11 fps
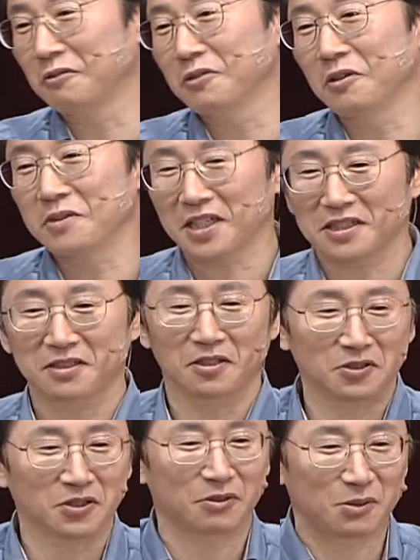애운 놈이 사실은
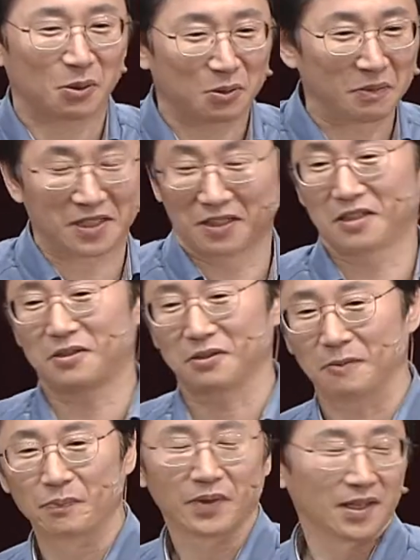성적도 좋고 막
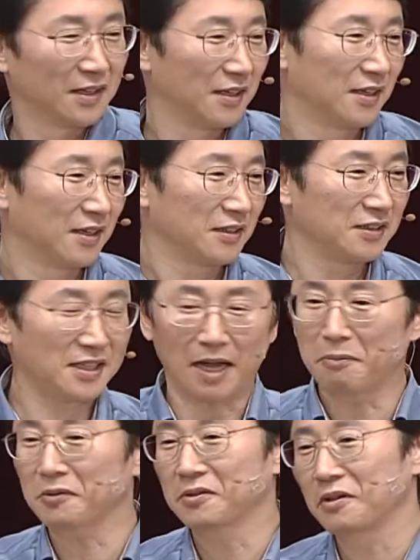그랬죠. 근데
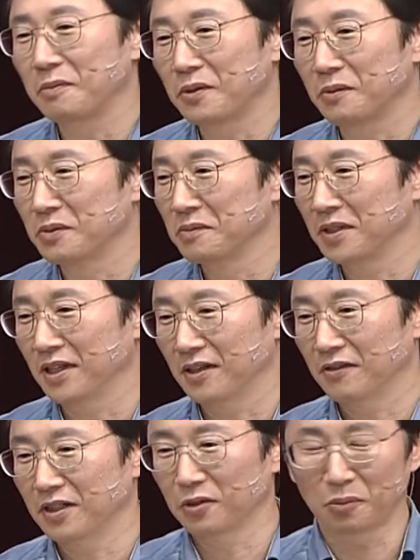앞으로는 그럴 필요 없습니다.
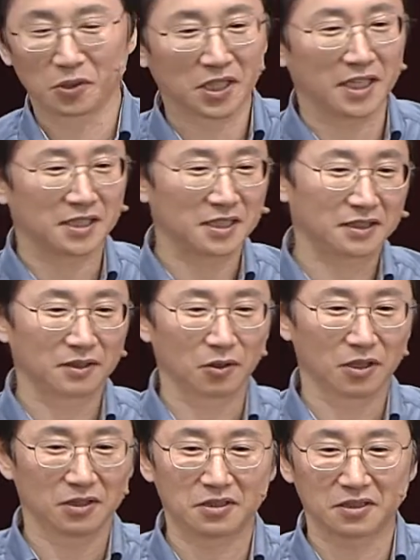로봇이 하나씩
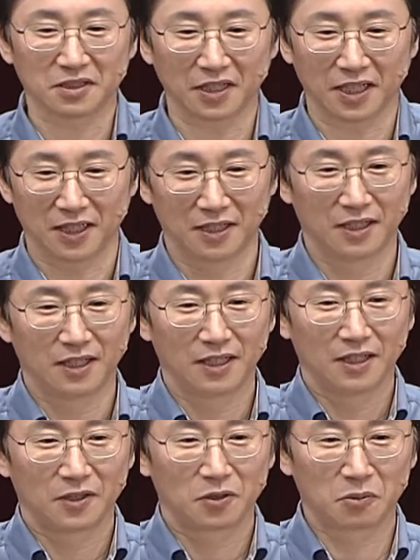있을 거야.
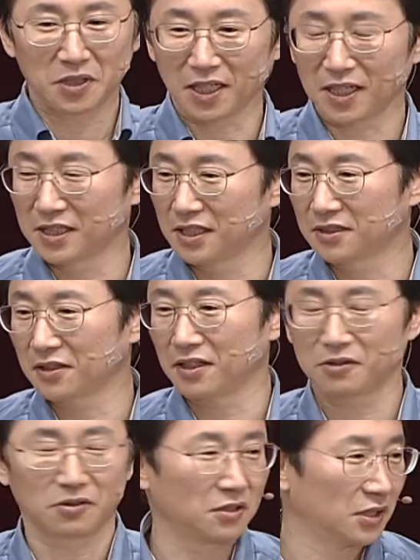로봇이 하나씩
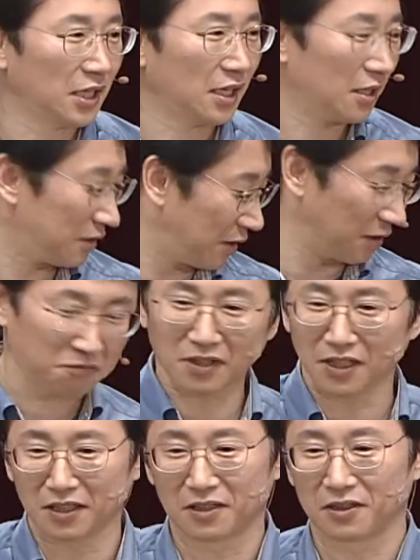있어가지고요. 개를 데리고
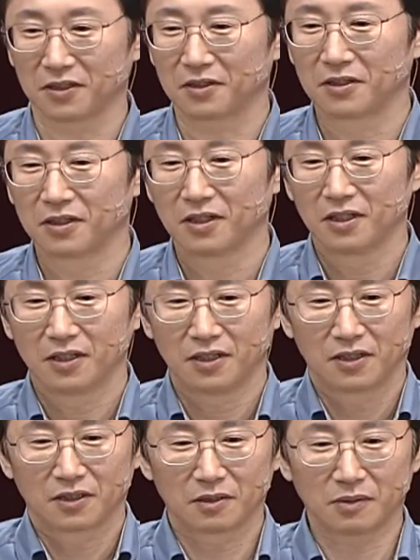다닐 거예요.
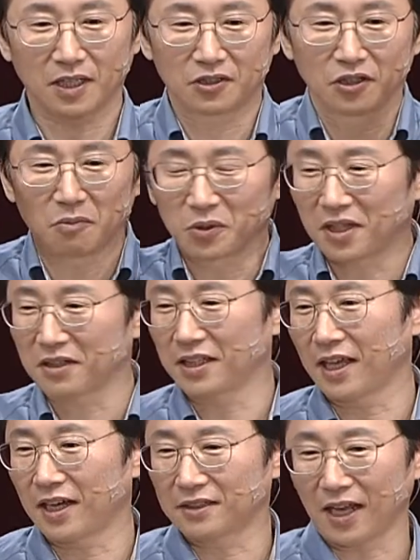그럼 내 기억 못하는
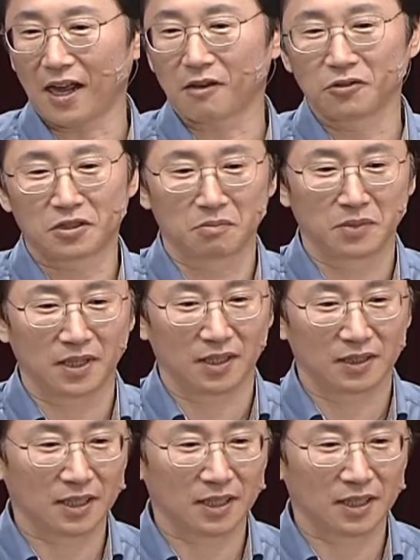개가 다 갖고 있습니다.